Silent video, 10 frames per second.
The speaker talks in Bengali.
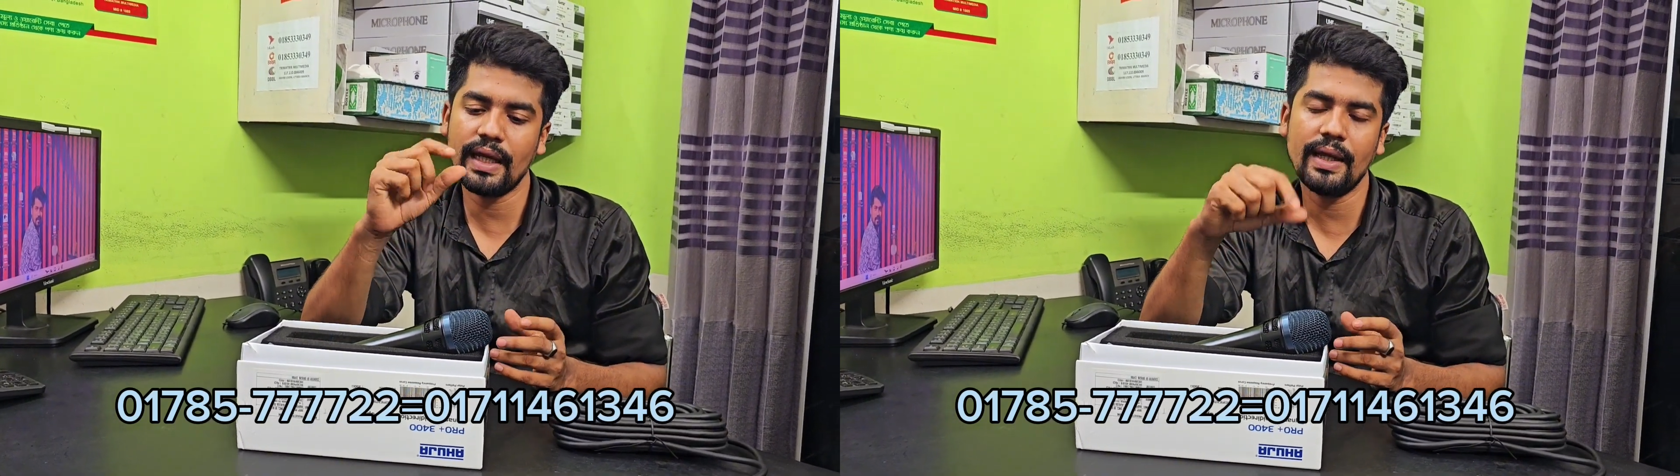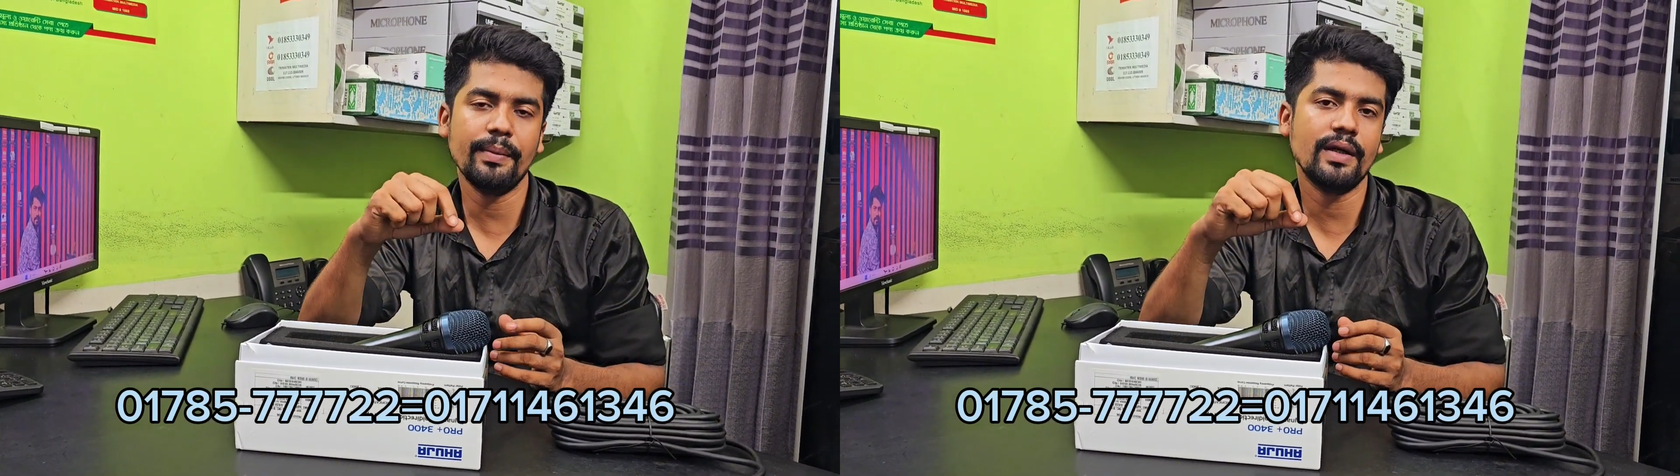
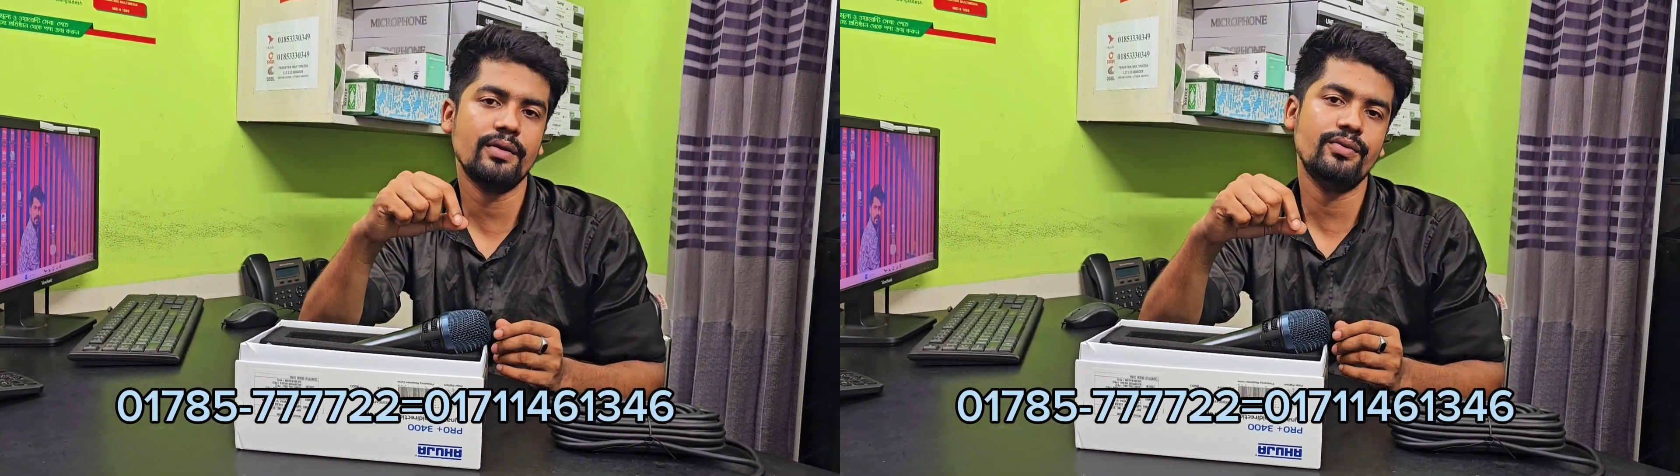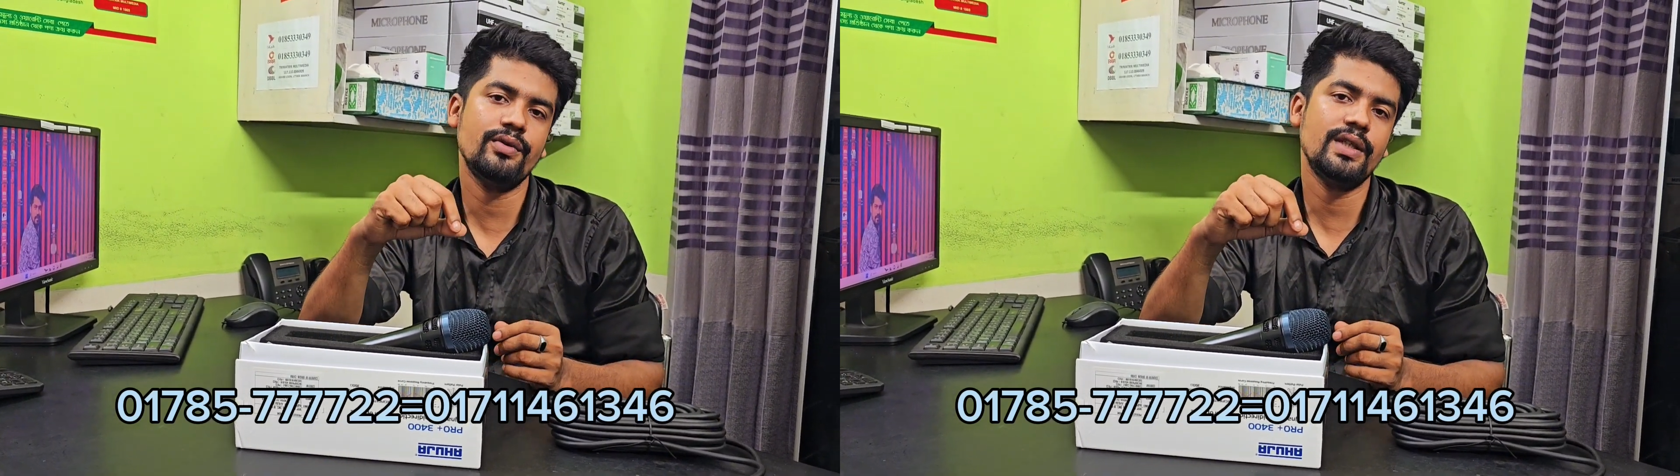এই
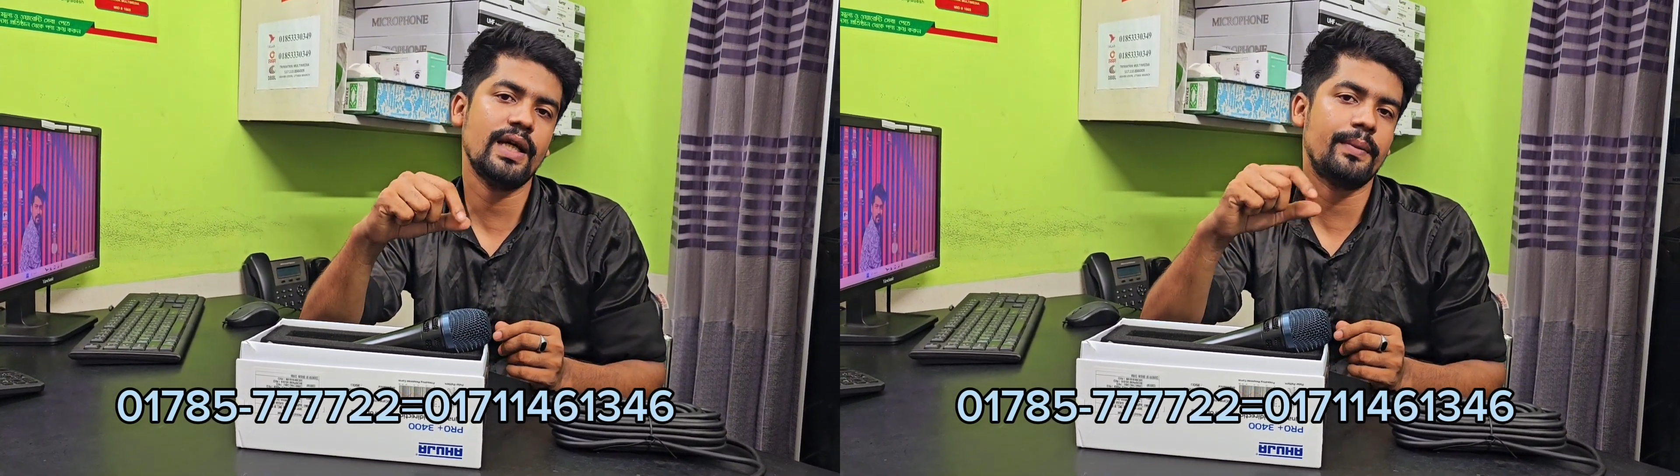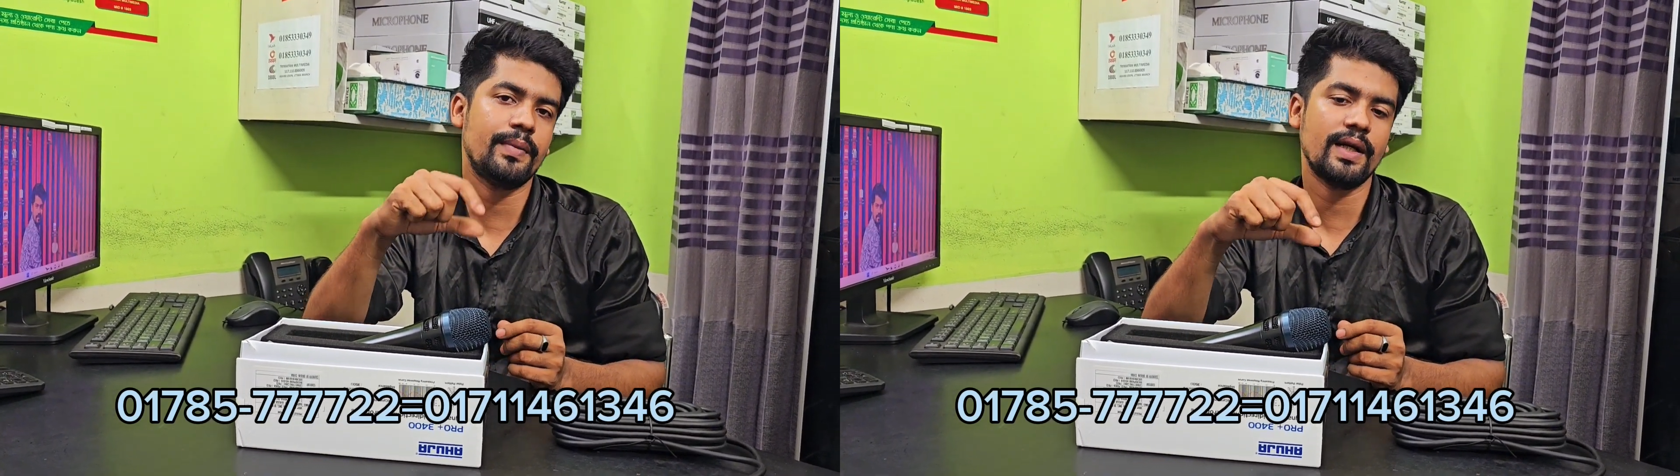মাইক্রোফোনটি
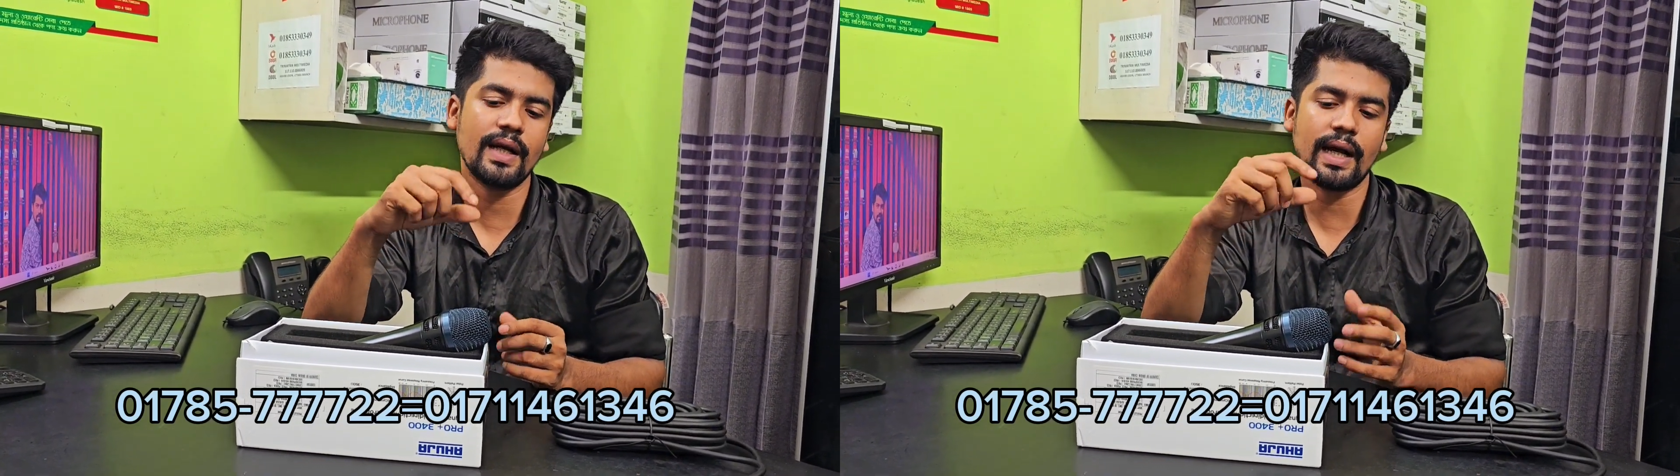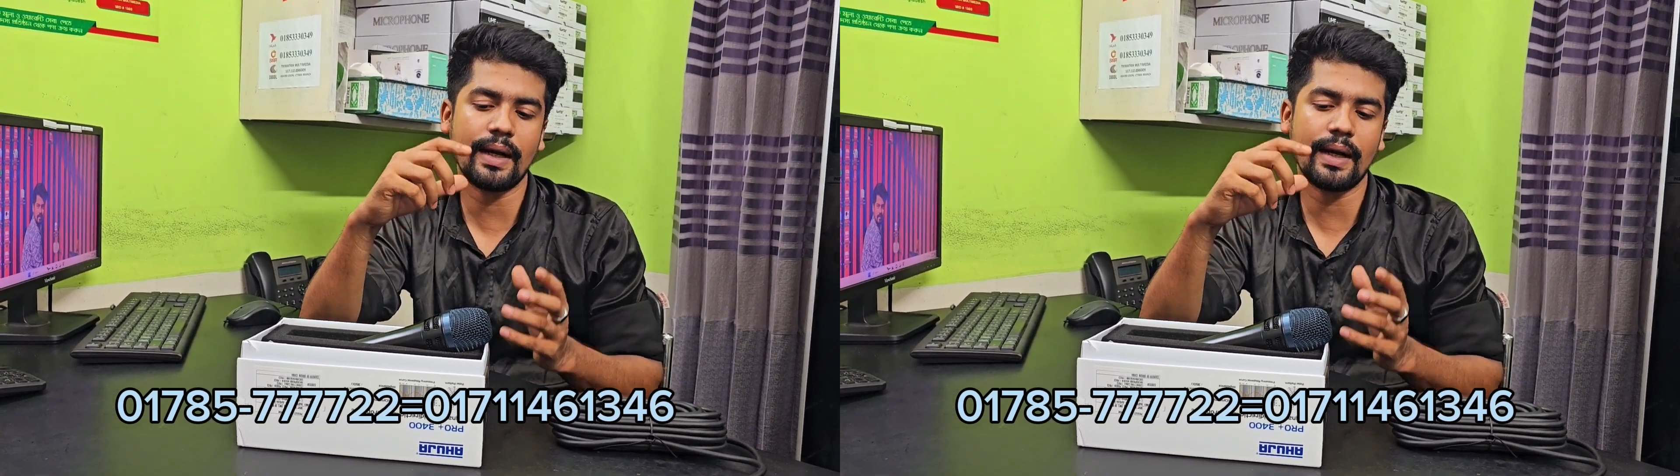আপনারা